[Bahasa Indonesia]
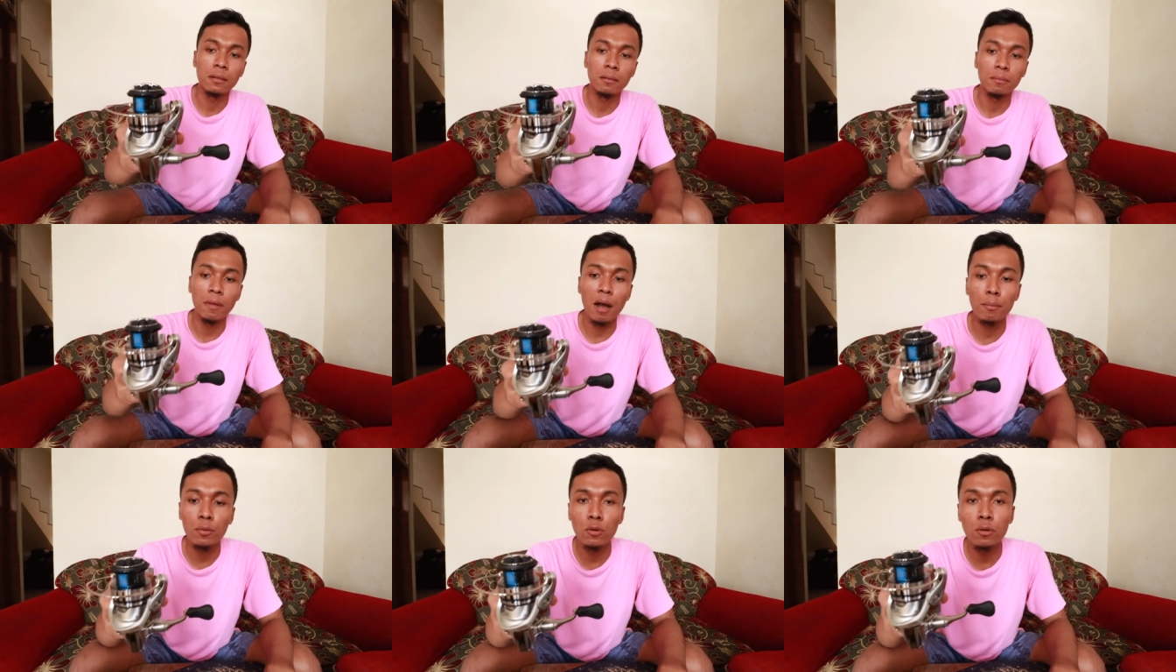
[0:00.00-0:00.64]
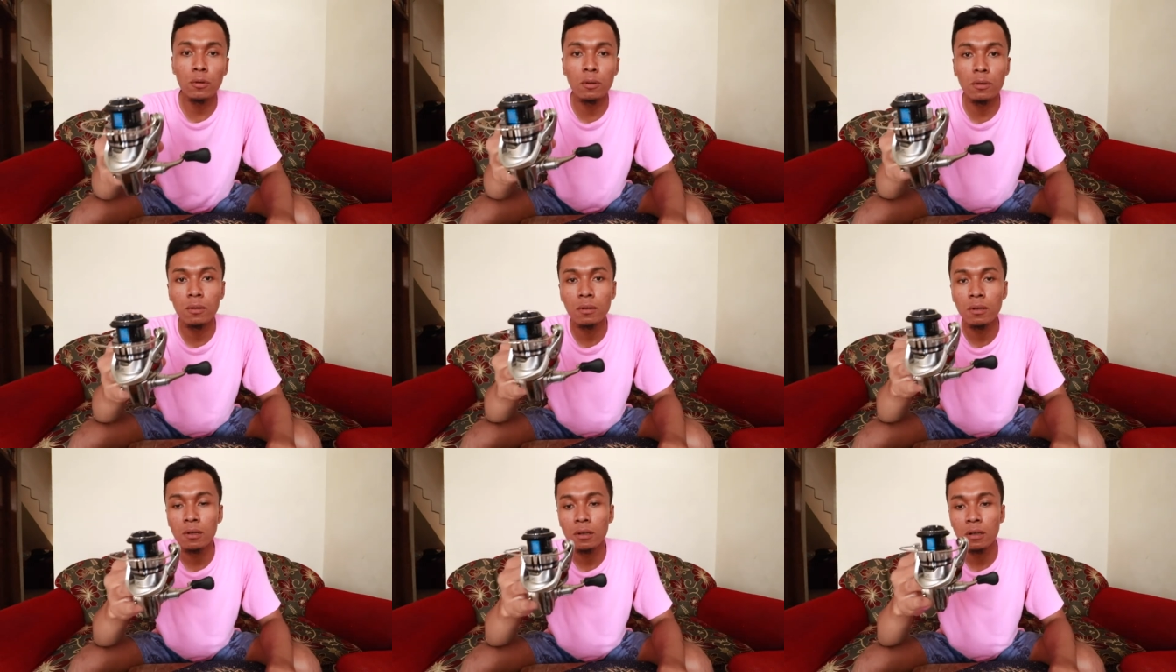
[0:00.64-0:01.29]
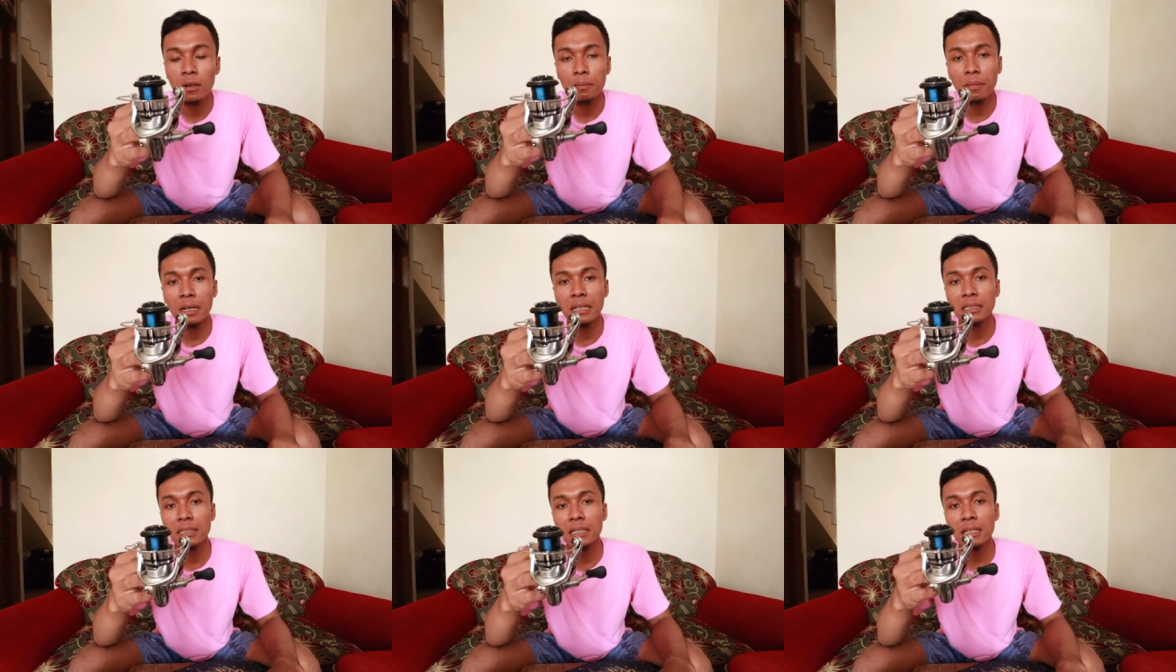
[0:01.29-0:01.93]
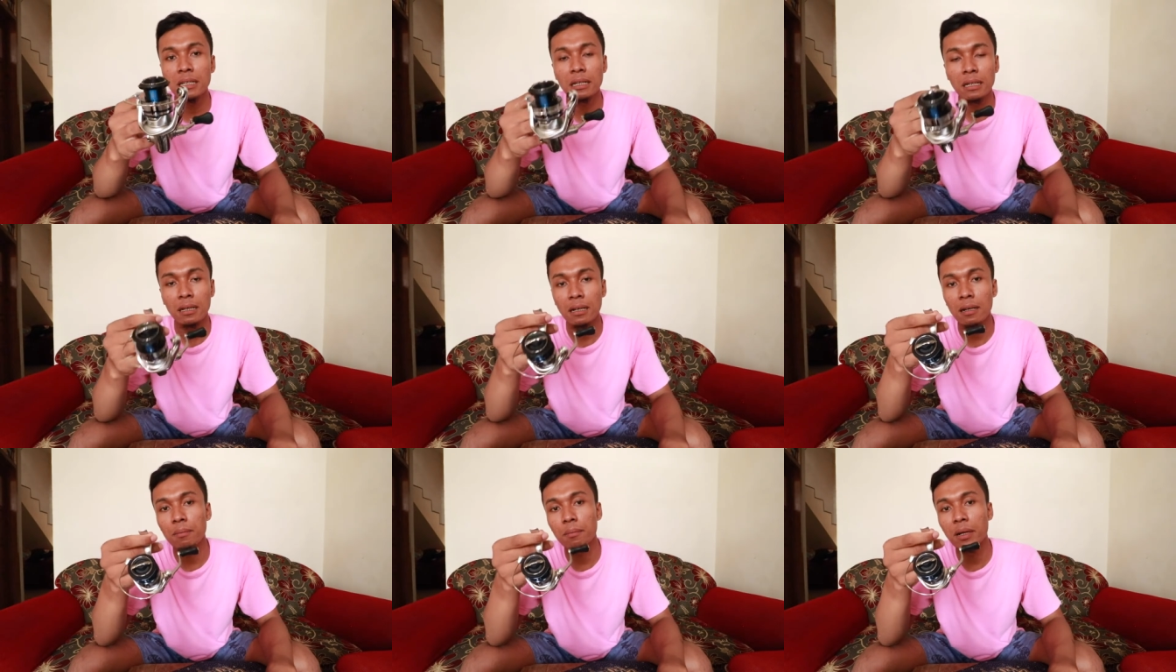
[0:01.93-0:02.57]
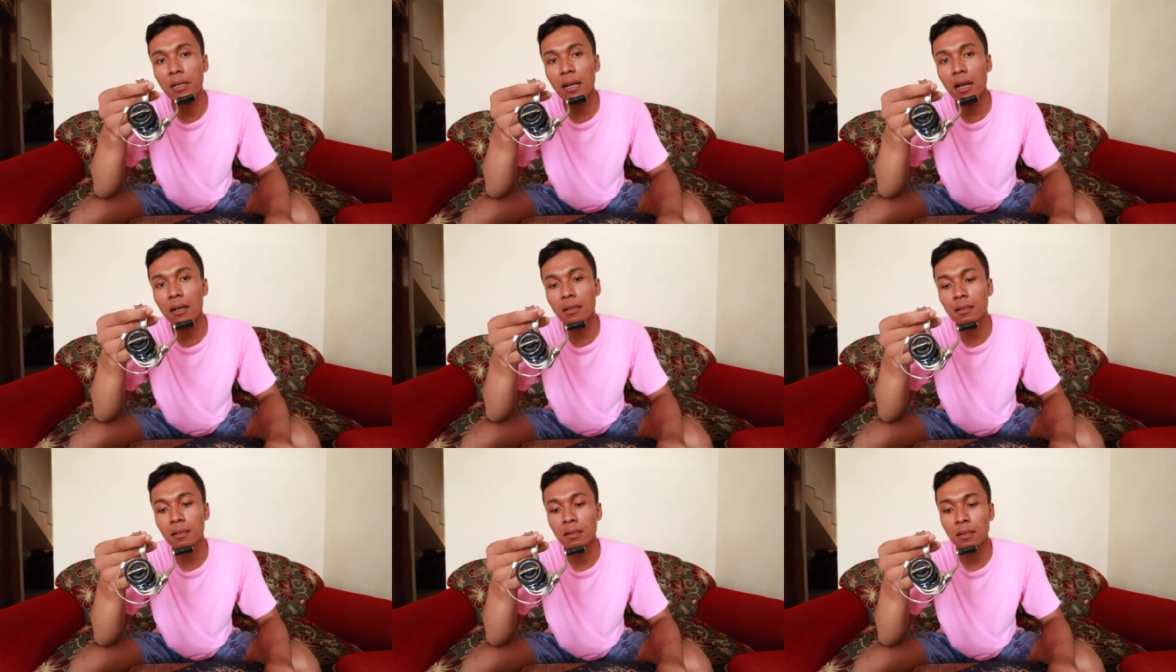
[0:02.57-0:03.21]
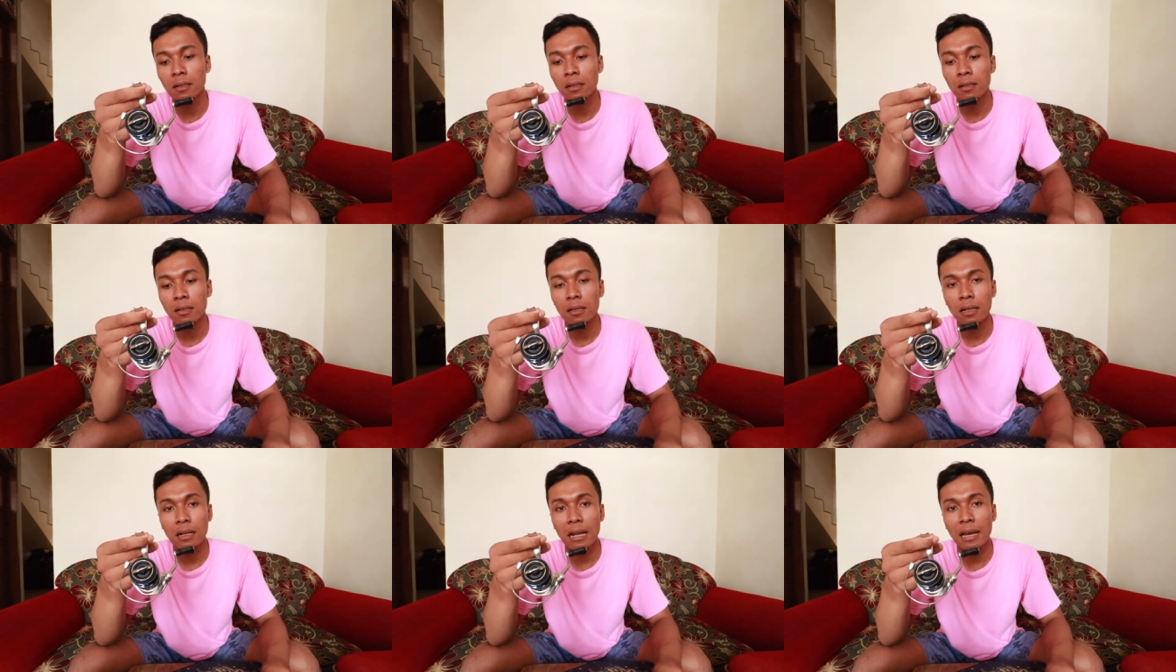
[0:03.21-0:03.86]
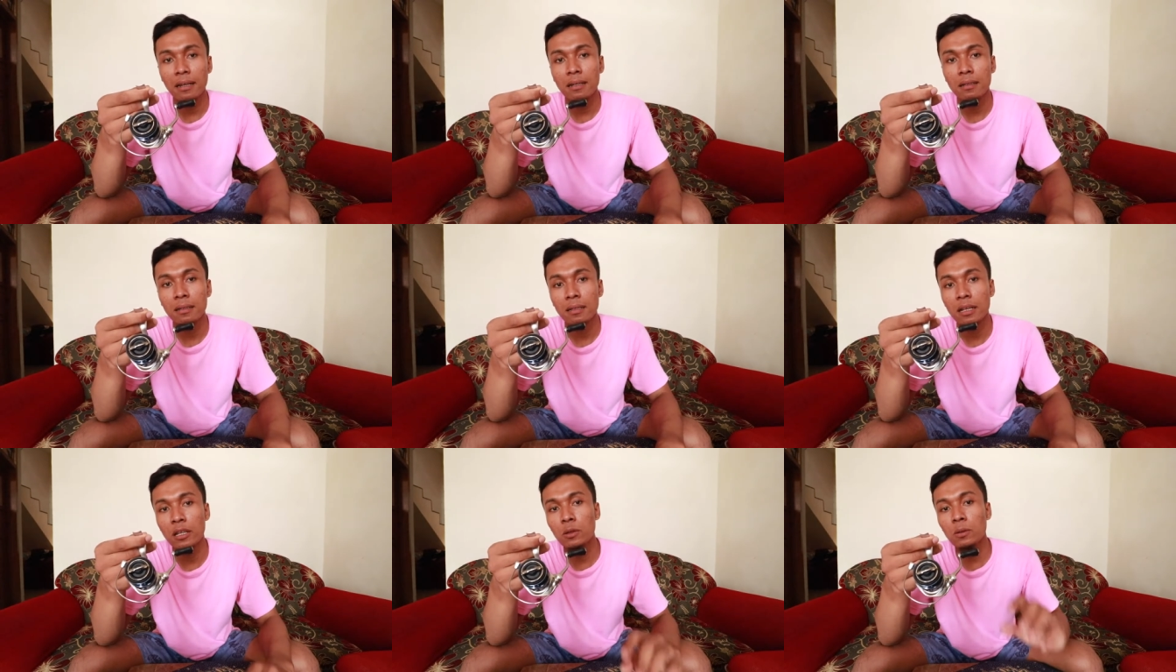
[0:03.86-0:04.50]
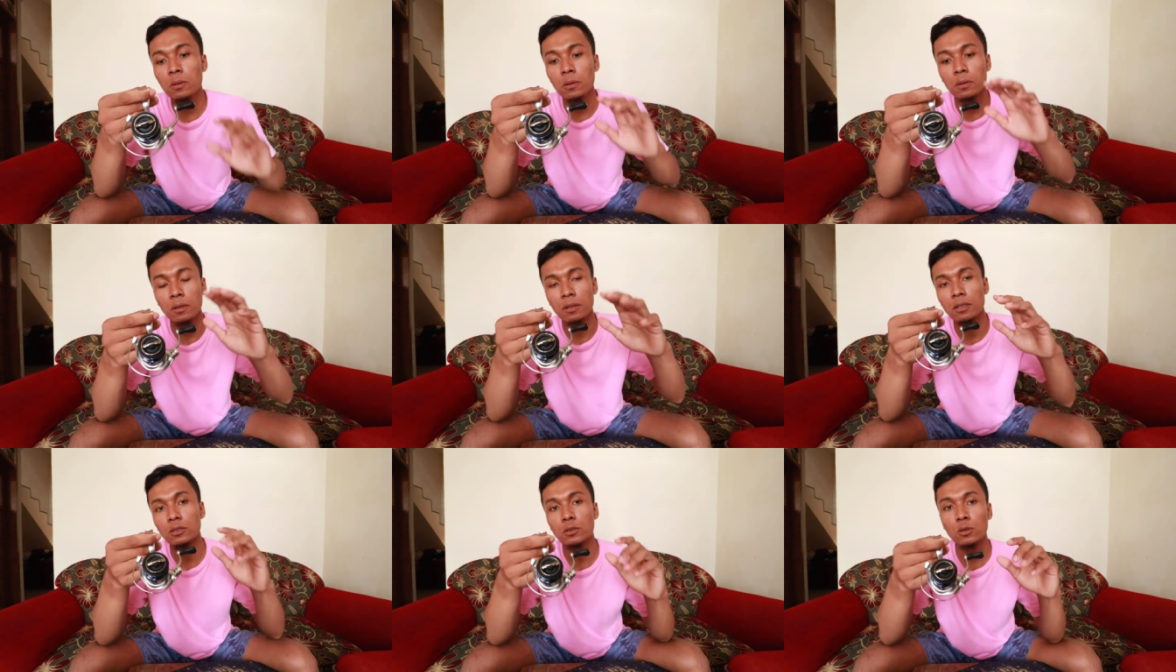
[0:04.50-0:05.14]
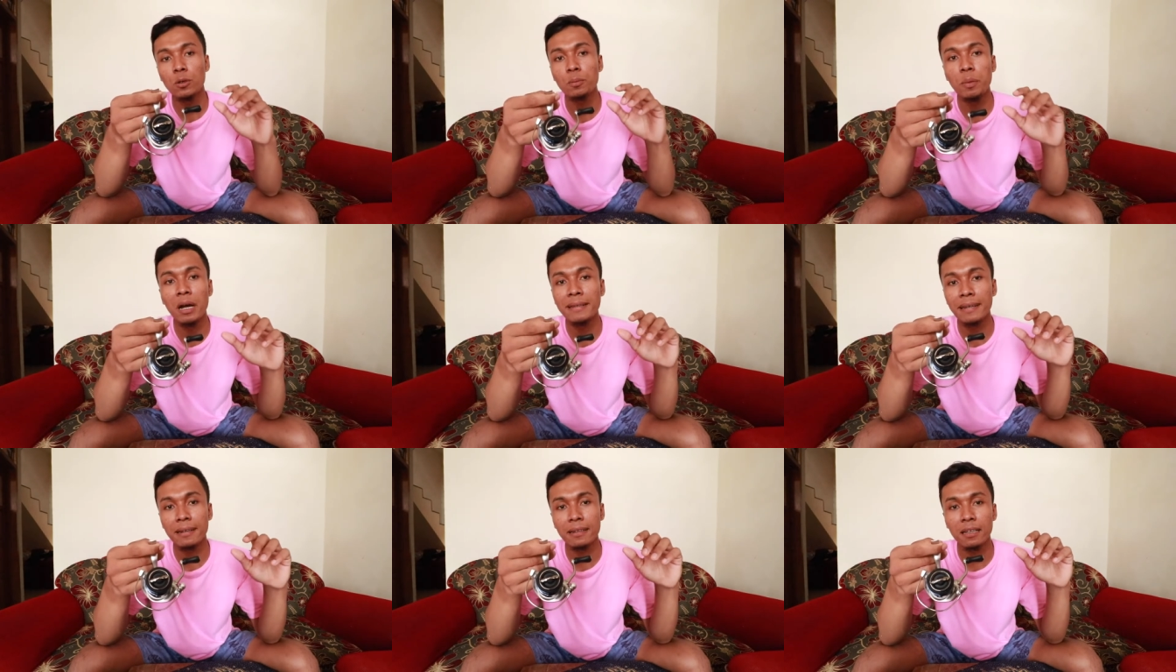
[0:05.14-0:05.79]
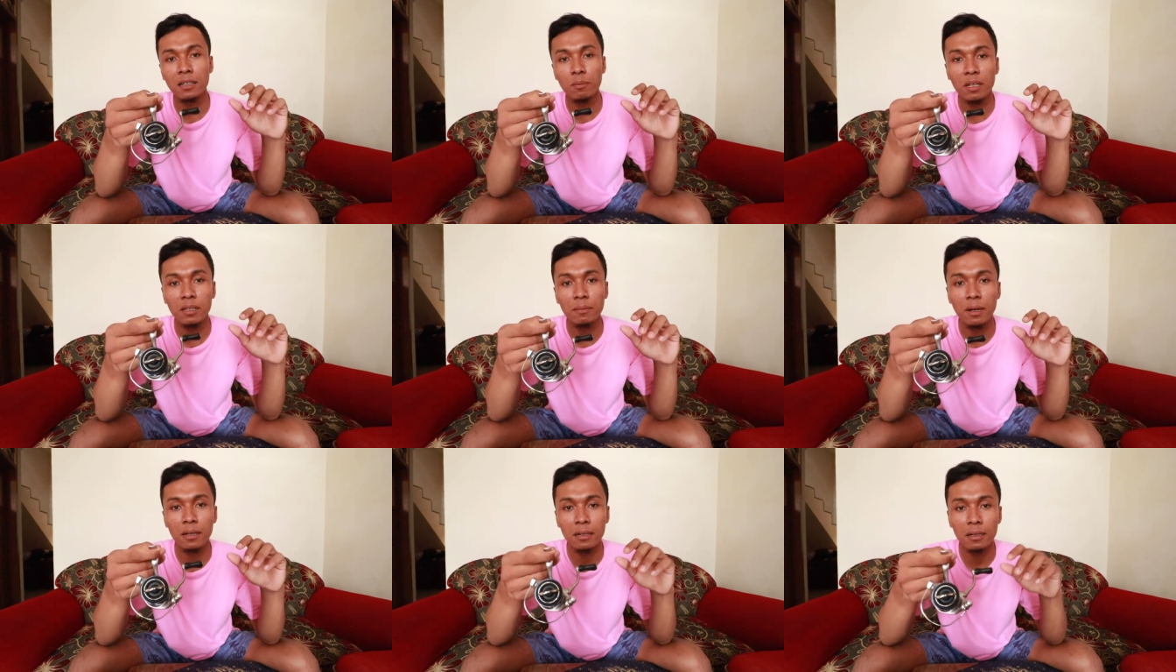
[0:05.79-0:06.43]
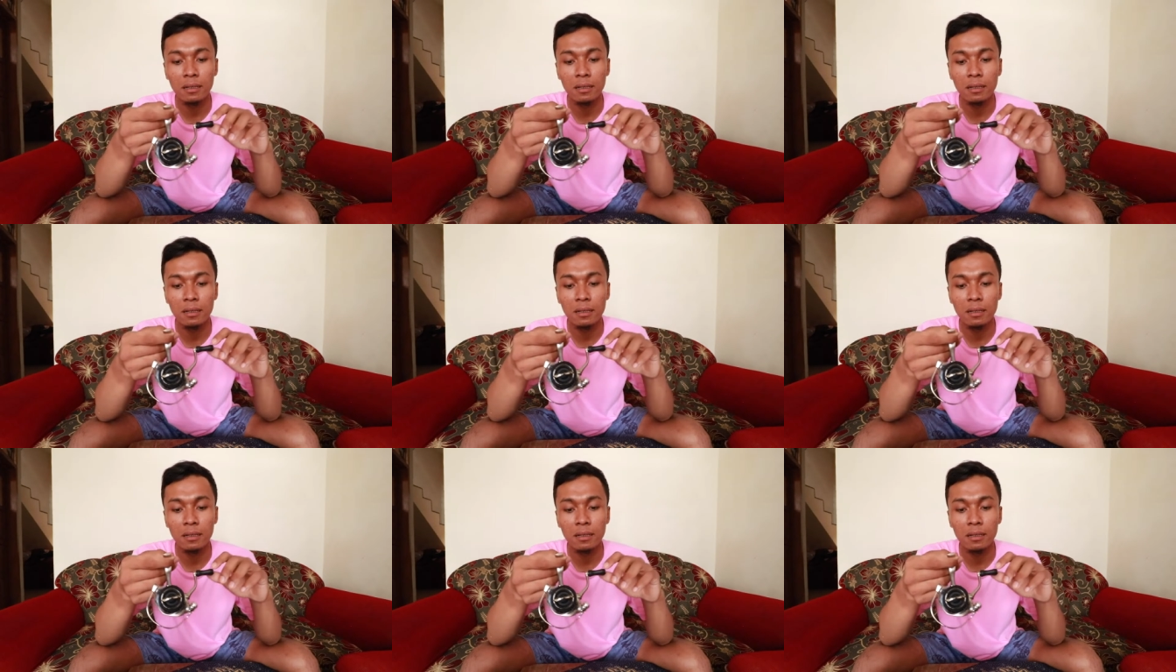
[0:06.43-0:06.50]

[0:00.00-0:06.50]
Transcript: Mampu mengisi benang lain itu cukup banyak ya teman-teman.